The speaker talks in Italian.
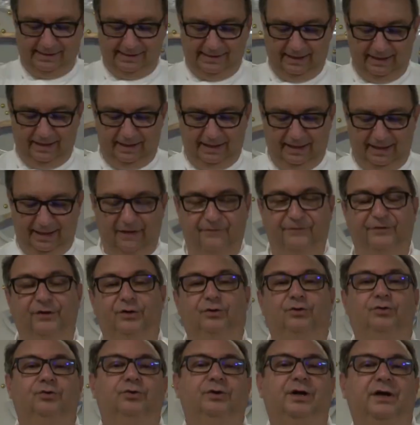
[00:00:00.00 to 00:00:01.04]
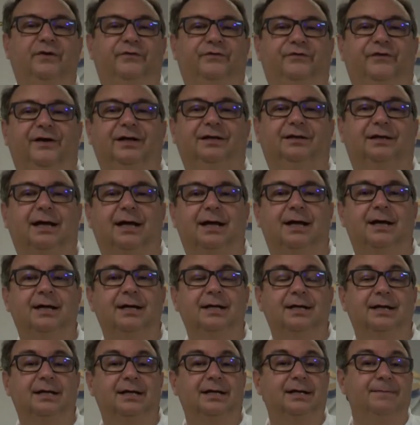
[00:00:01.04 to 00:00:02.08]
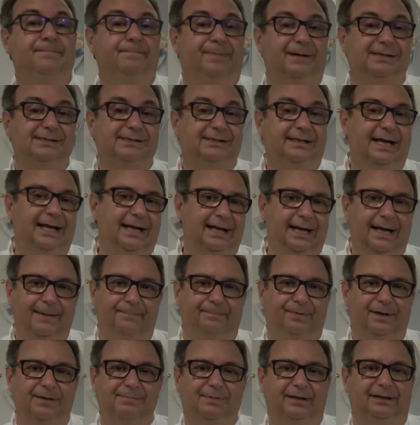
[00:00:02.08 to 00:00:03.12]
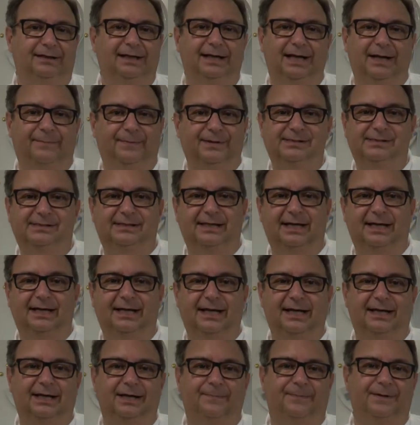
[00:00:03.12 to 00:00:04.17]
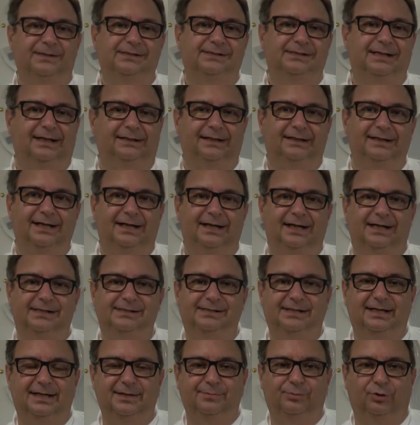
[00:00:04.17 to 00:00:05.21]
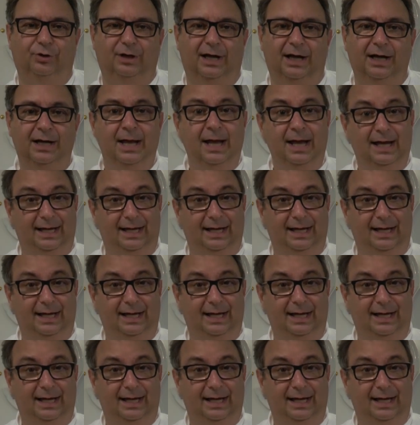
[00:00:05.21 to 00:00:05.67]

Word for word: Se la frittura è fatta in pastella e prima della pastella è ripassata della semola